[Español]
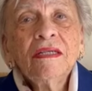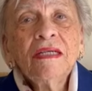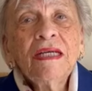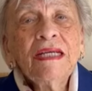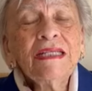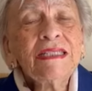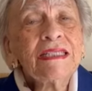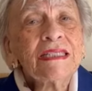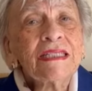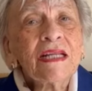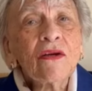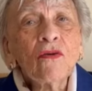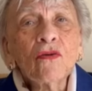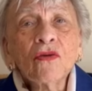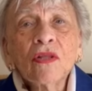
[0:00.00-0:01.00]
es
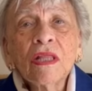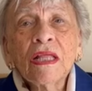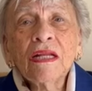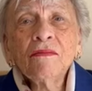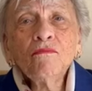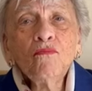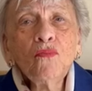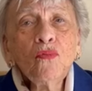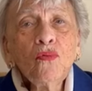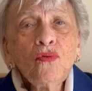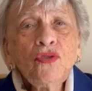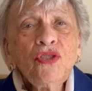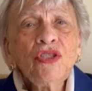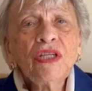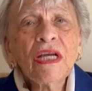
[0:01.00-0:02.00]
recordar
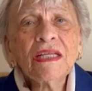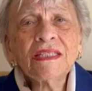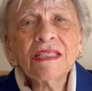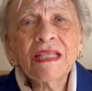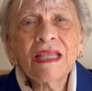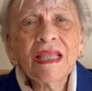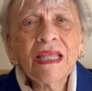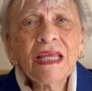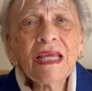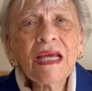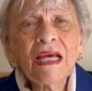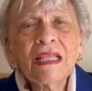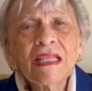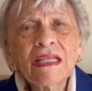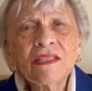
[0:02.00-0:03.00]
muchas
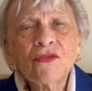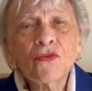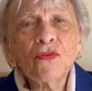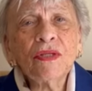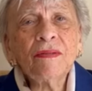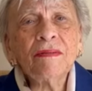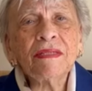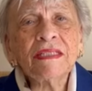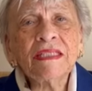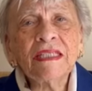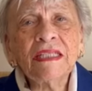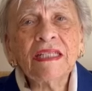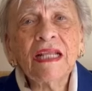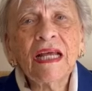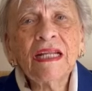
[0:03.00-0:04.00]
décadas
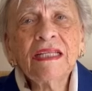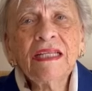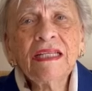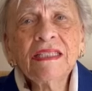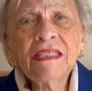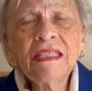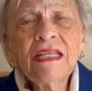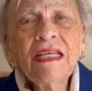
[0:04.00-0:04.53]
universitarias